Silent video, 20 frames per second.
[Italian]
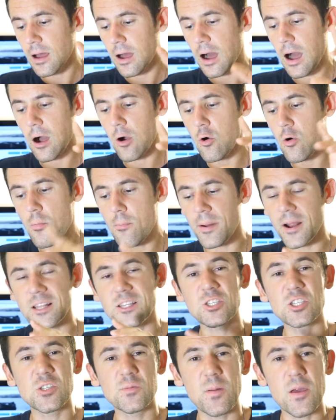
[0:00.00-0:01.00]
a un
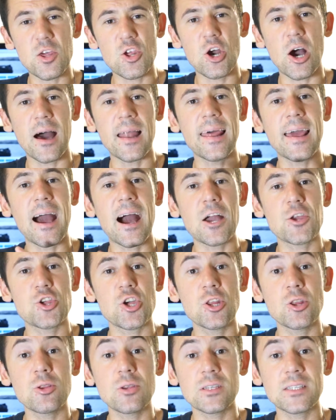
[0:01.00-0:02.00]
prezzo speciale a
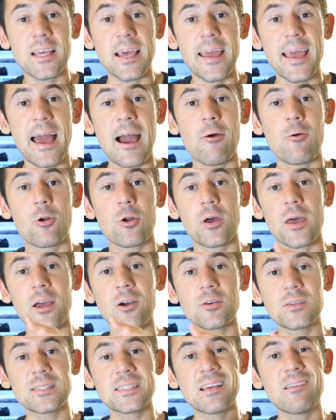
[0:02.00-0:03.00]
106 euro e
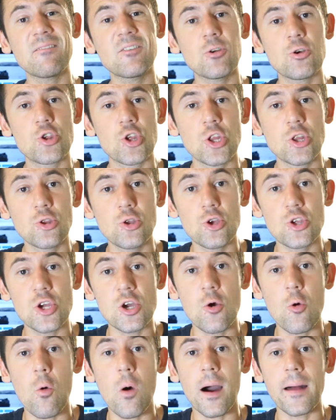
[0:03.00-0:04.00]
costavano
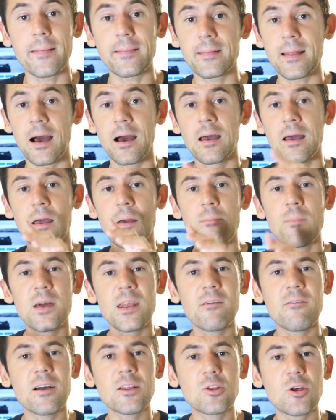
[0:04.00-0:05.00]
150 mi è
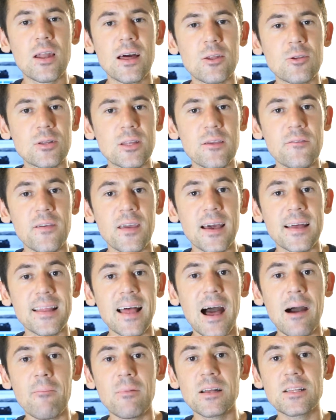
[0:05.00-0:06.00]
arrivata la notifica
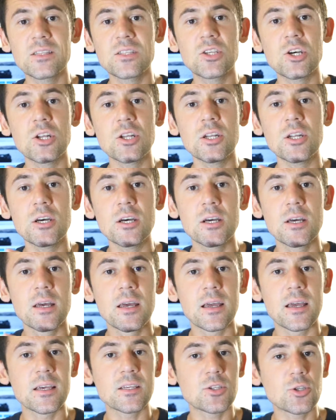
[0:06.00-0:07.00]
da Amazon
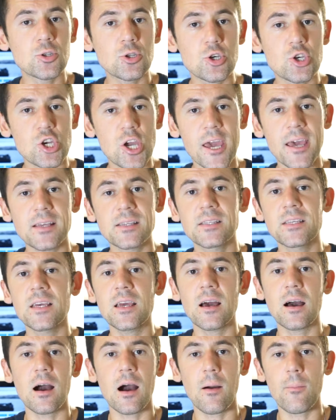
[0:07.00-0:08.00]
che sono
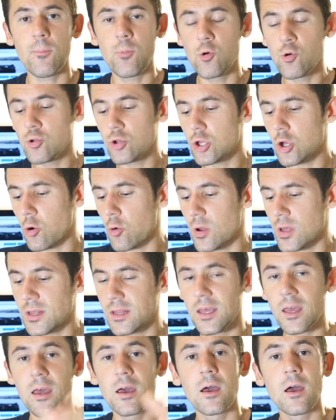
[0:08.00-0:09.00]
scesi appunto
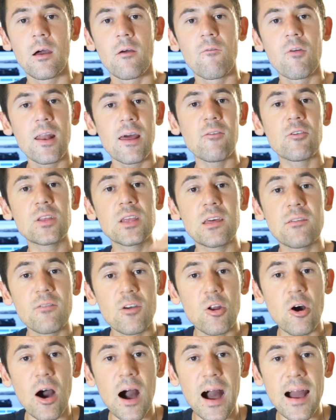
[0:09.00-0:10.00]
quindi volevo
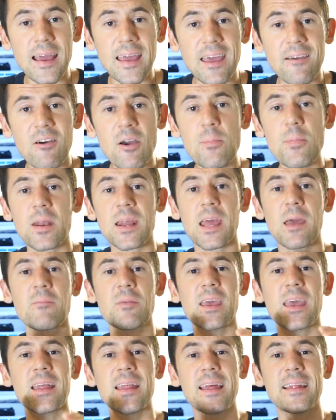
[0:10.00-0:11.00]
dirvelo anche voi perché
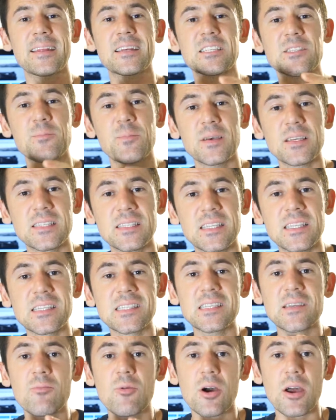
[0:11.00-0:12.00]
mi chiedete
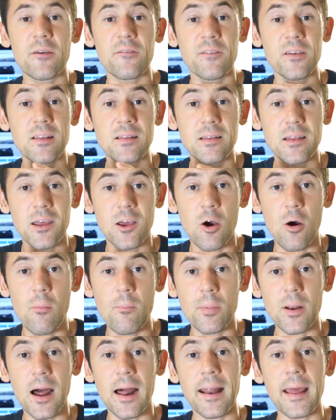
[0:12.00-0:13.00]
spessissimo che filtri
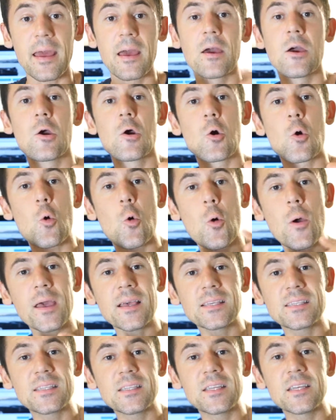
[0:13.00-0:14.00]
comprare
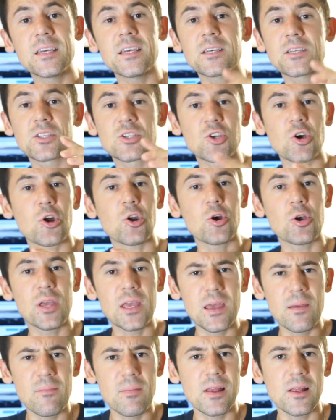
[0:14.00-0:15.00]
questi sono
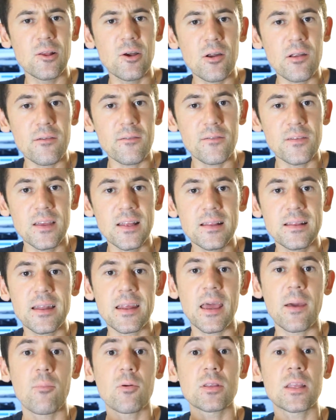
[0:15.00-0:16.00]
i migliori
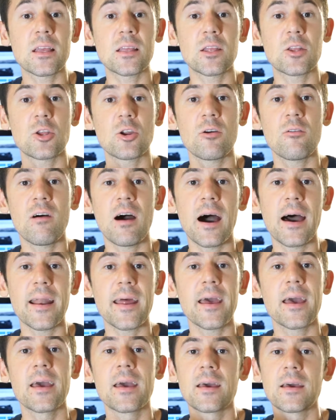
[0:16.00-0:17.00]
filtri che potete
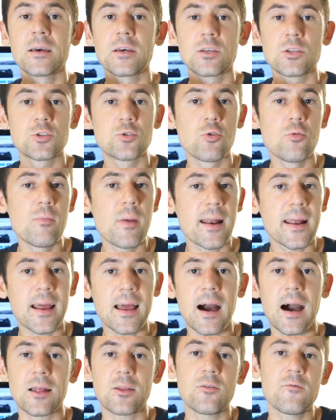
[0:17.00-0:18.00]
trovare sul
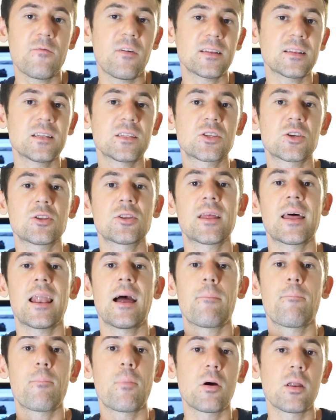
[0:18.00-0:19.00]
mercato, infatti sono
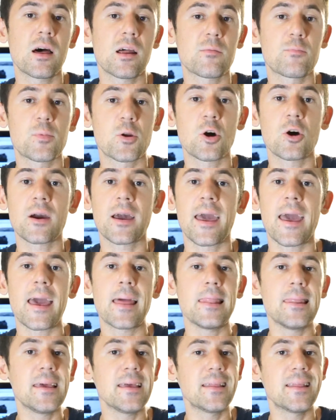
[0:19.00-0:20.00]
della Polar Pro che
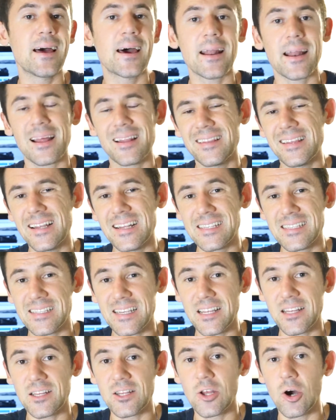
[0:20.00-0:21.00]
è leader nel
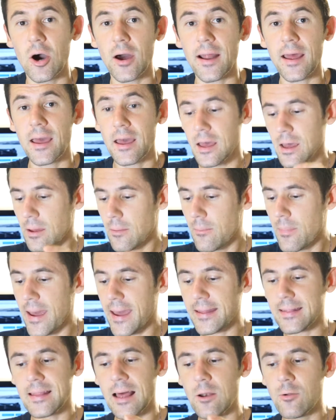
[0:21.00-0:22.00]
settore.
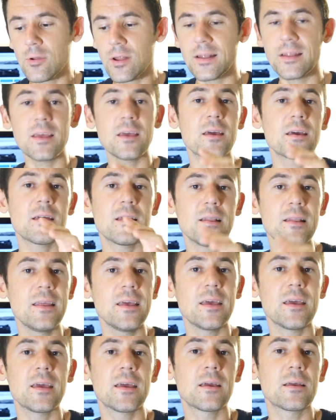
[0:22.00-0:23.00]
Beh, da lunedì
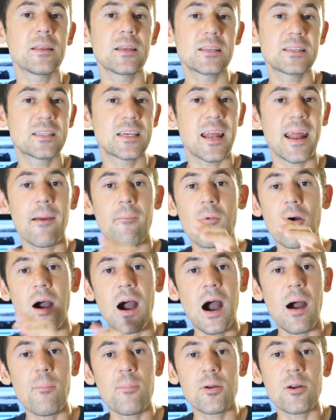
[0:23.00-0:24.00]
li
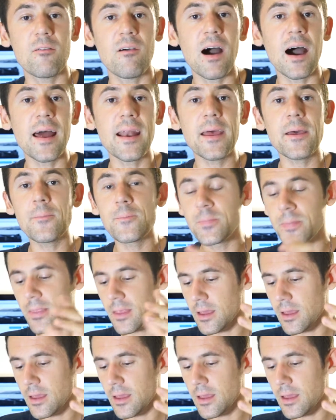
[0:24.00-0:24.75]
inizieremo a provare